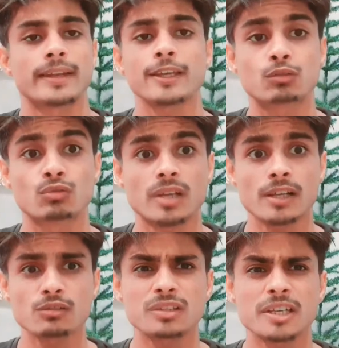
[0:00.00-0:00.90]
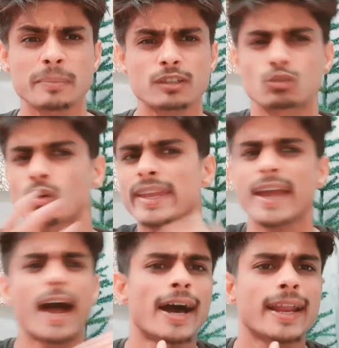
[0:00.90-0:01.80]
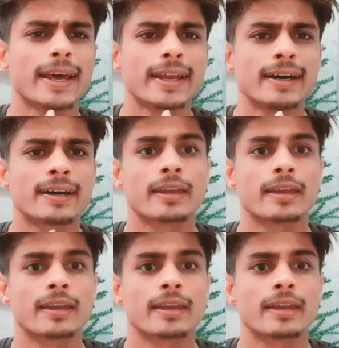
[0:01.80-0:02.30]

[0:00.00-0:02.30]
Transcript: नहीं सुशांत तो बस दौड़ के आ रहा है ना